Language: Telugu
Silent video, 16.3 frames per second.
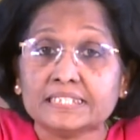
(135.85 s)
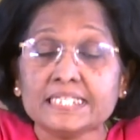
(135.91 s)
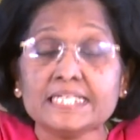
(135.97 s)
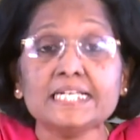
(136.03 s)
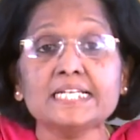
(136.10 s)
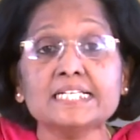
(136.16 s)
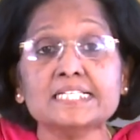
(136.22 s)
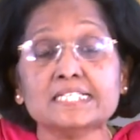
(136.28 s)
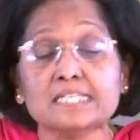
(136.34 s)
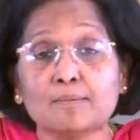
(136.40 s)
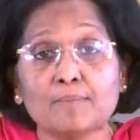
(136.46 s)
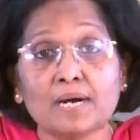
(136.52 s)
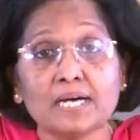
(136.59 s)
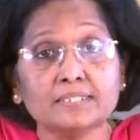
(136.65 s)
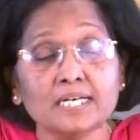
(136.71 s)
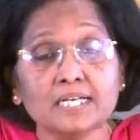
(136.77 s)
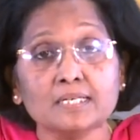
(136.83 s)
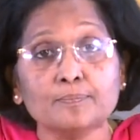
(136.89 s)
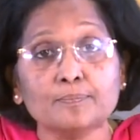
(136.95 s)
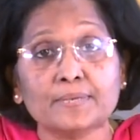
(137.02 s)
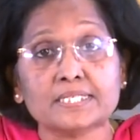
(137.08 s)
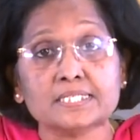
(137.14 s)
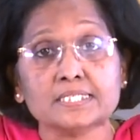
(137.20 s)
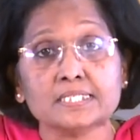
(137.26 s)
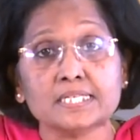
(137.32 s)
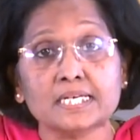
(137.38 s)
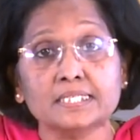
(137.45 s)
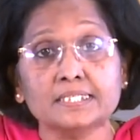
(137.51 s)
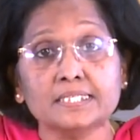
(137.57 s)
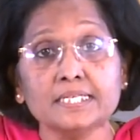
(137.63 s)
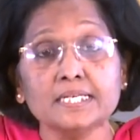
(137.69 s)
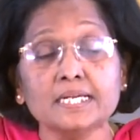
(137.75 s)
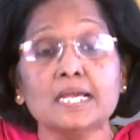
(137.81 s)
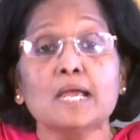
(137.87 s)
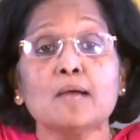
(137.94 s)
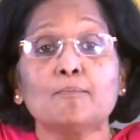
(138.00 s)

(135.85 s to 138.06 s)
తిరిగి సమాధానపరచడానికి